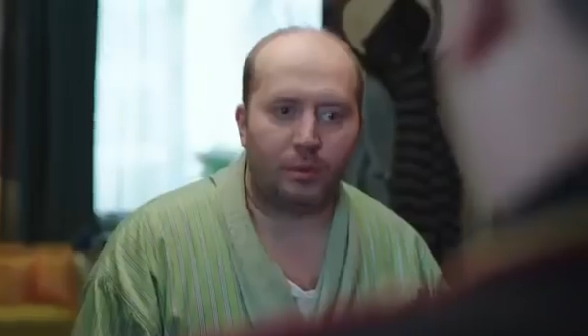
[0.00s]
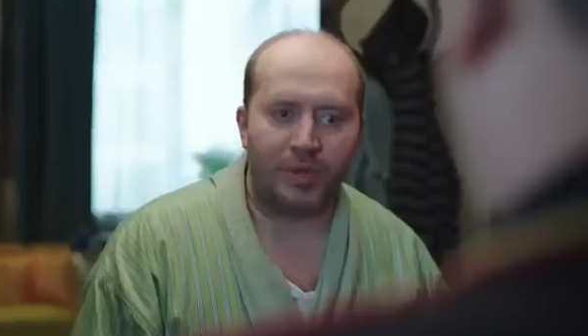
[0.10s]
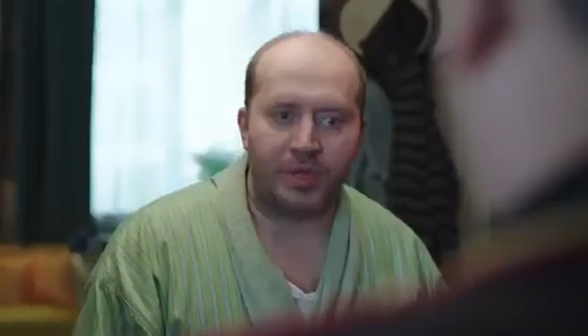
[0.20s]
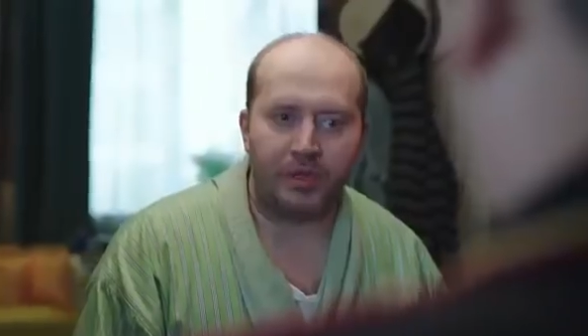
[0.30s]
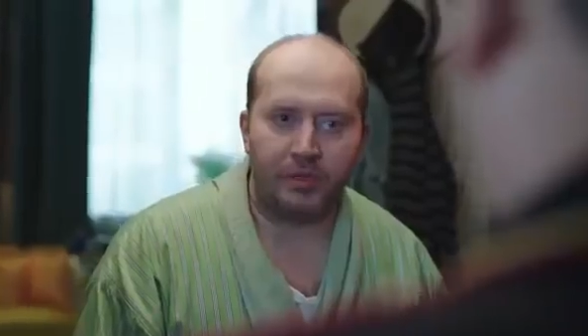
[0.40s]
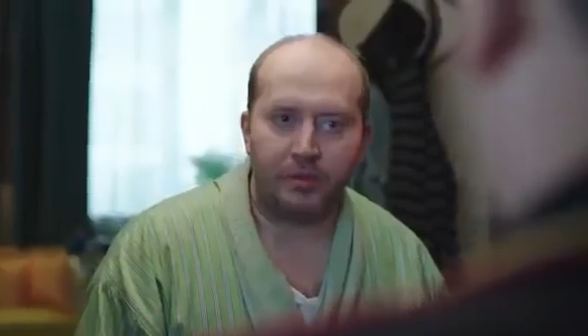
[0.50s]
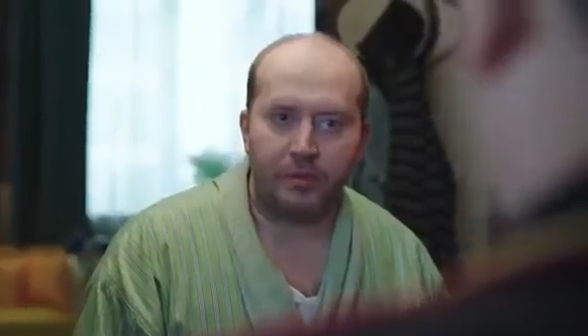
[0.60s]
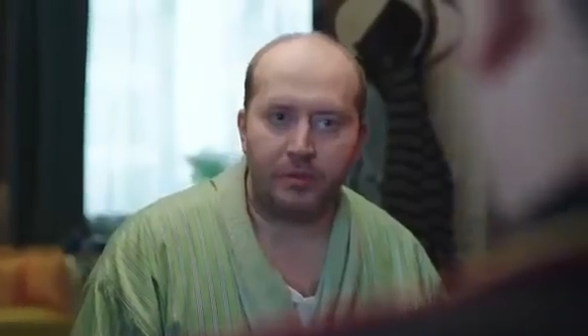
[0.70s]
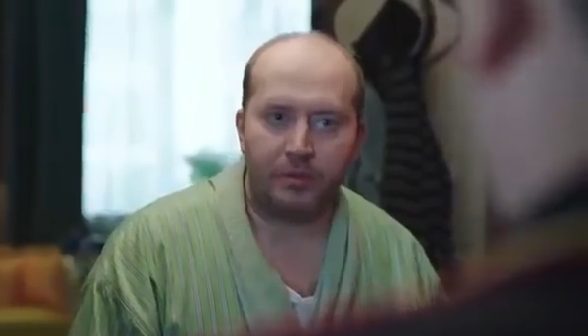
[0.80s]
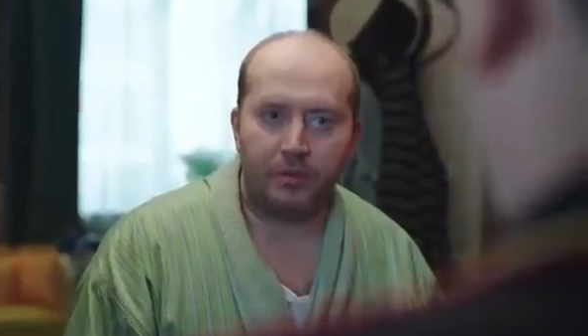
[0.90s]
Кто поднял?
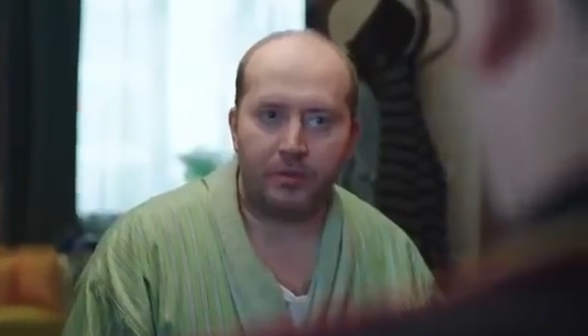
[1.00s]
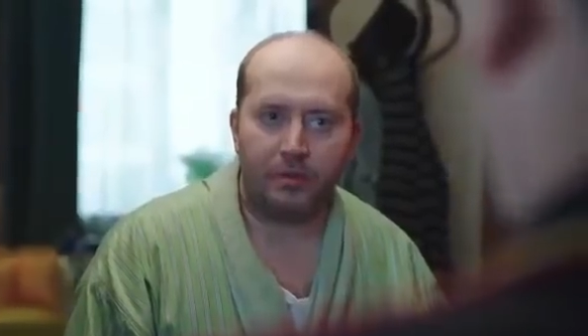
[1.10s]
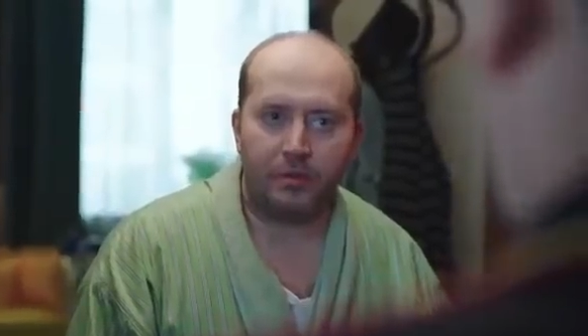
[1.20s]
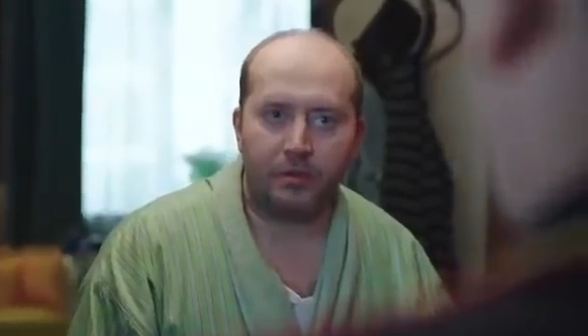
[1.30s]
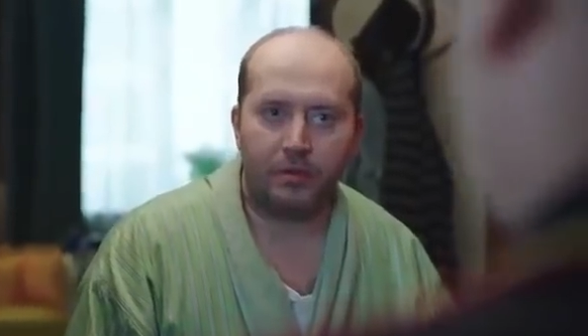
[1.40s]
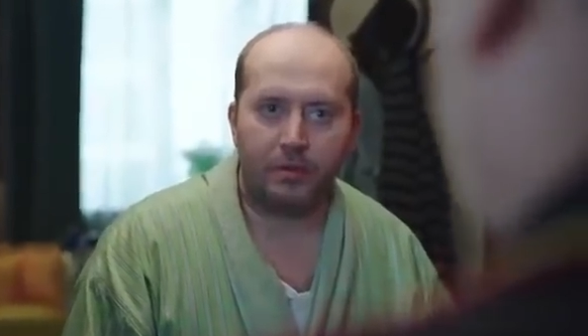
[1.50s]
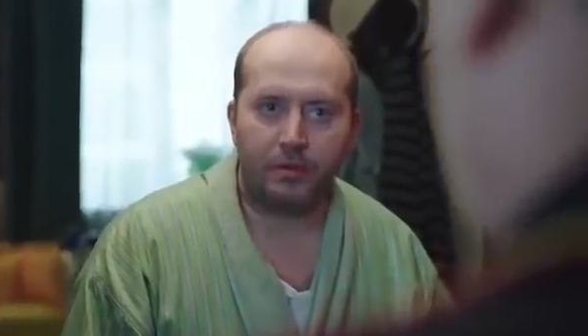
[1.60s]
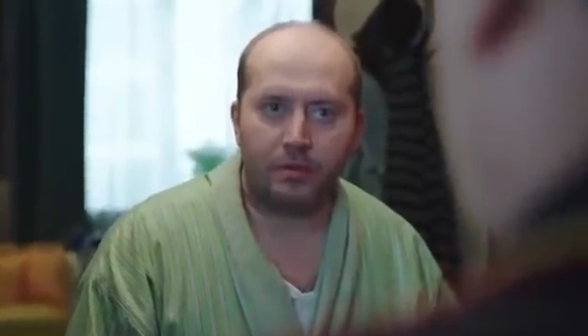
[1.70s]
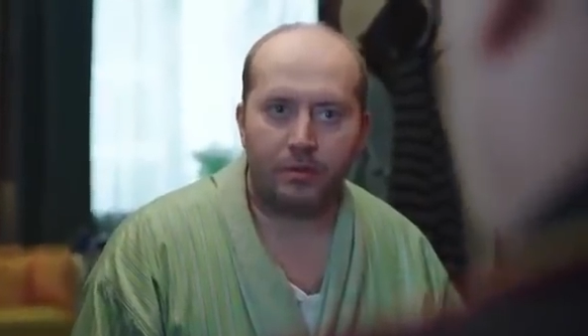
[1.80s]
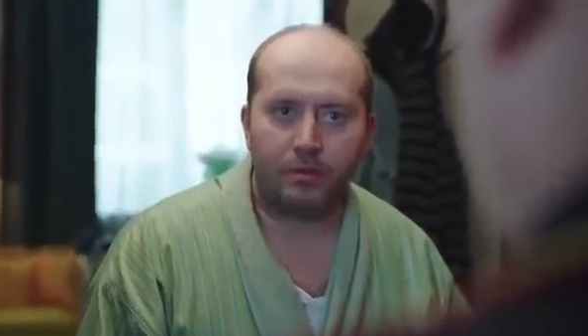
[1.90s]

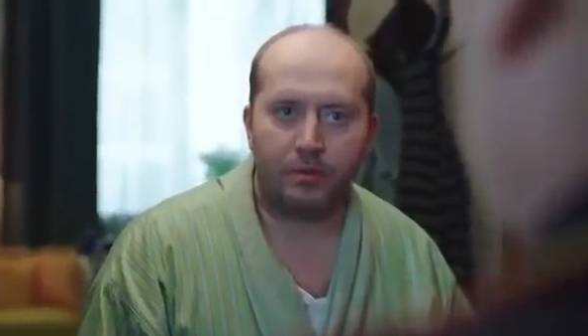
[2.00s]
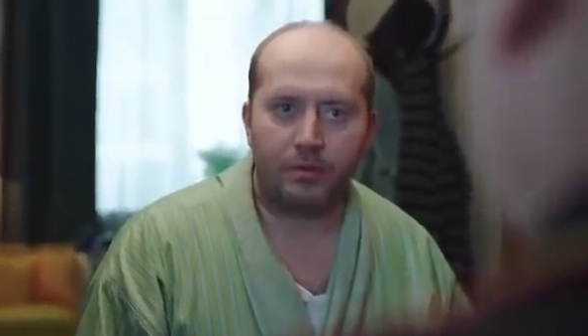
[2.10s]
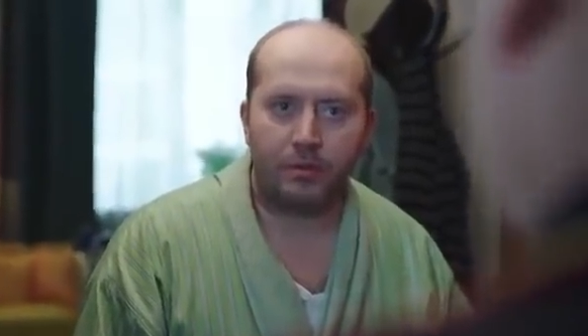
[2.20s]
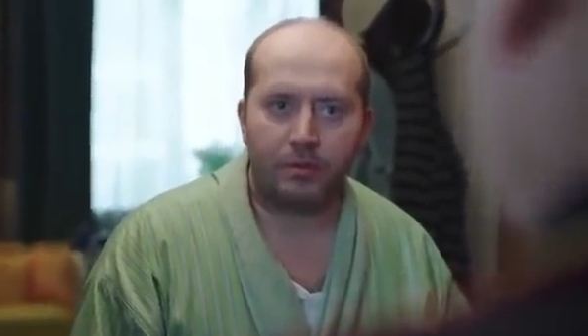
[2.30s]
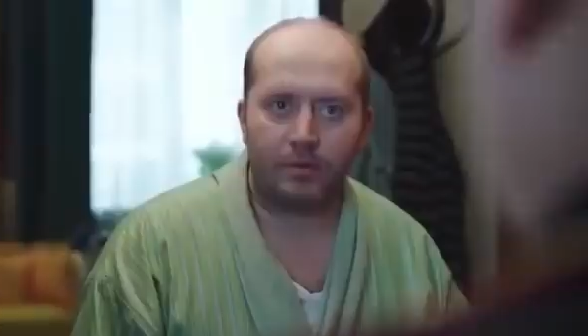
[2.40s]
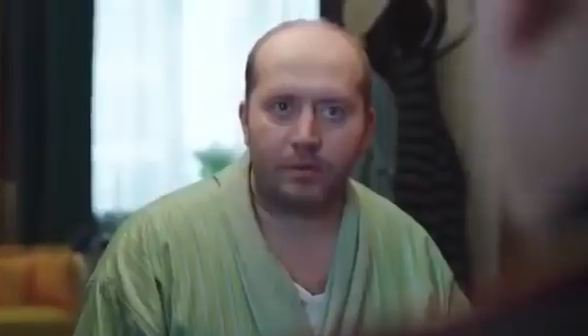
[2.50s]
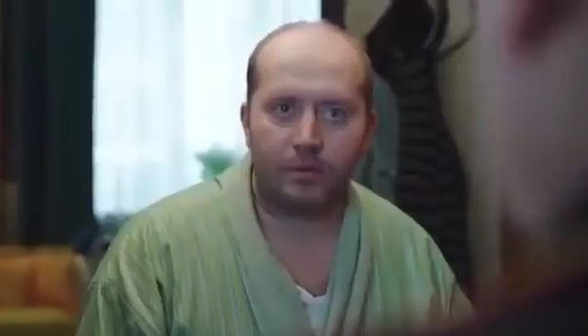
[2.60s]
Как кто?